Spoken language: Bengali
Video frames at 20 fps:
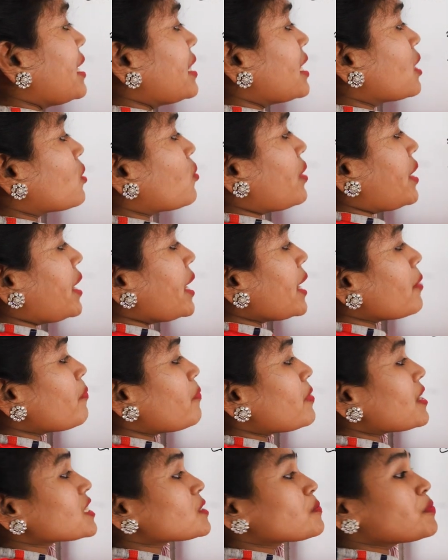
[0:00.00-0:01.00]
দেখো এ
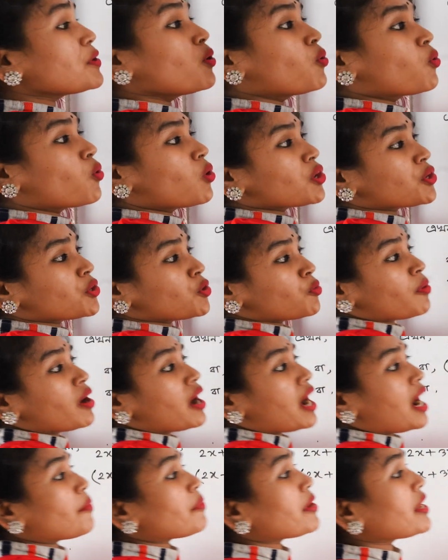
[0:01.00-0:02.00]
প্লাস বি হোল কিউব
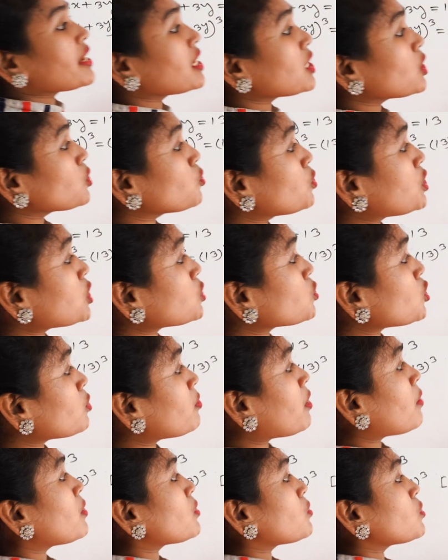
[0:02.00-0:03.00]
আমরা এখানে দুইটা সূত্র
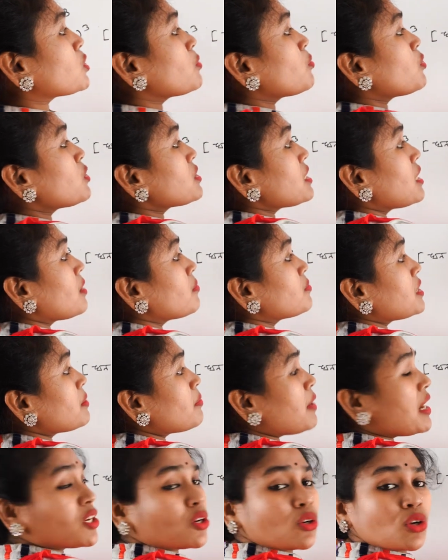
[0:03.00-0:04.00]
ব্যবহার করতে বলছিলাম যে
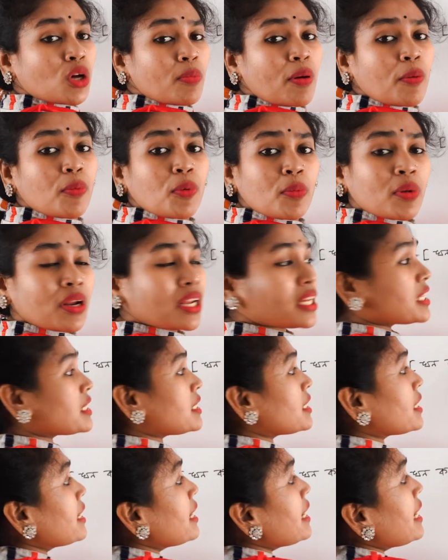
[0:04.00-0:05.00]
মান নির্ণয় বা প্রমাণের
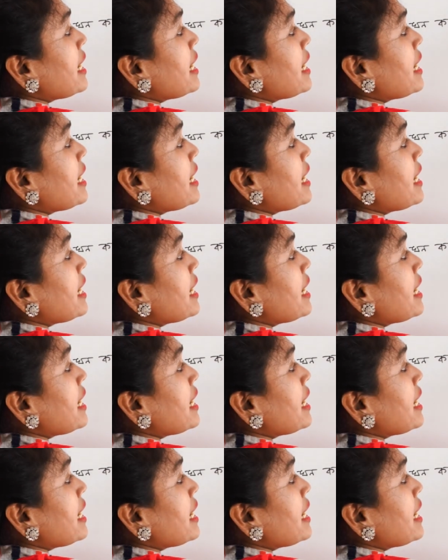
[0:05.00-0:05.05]
ক্ষেত্রে